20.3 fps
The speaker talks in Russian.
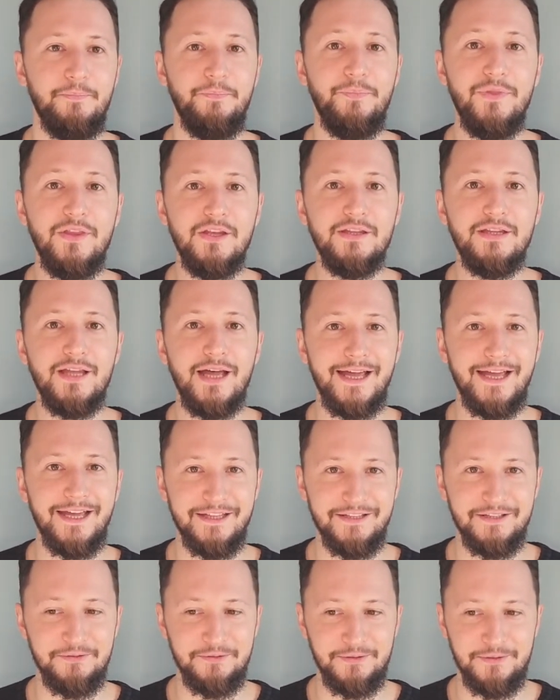не до
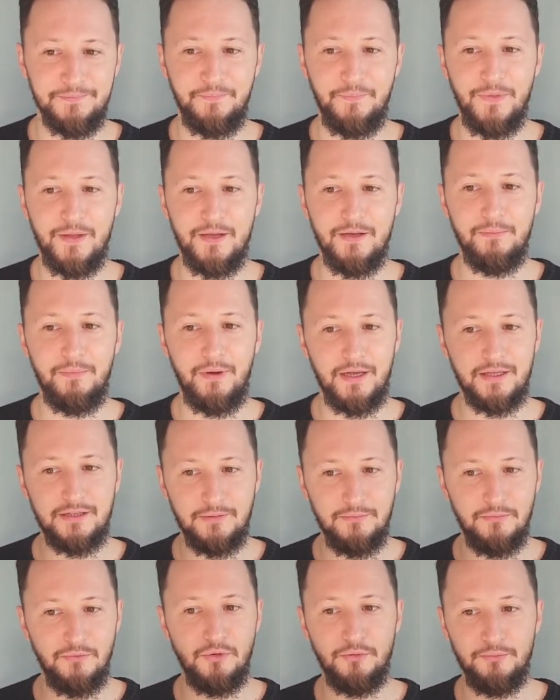этого.
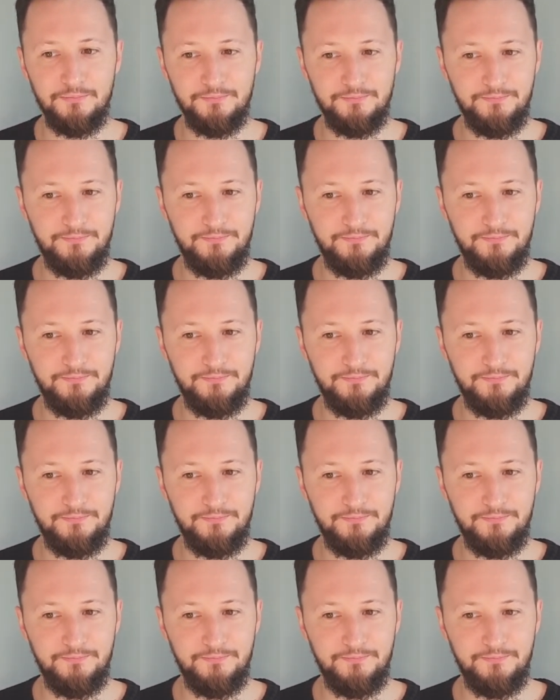Поэтому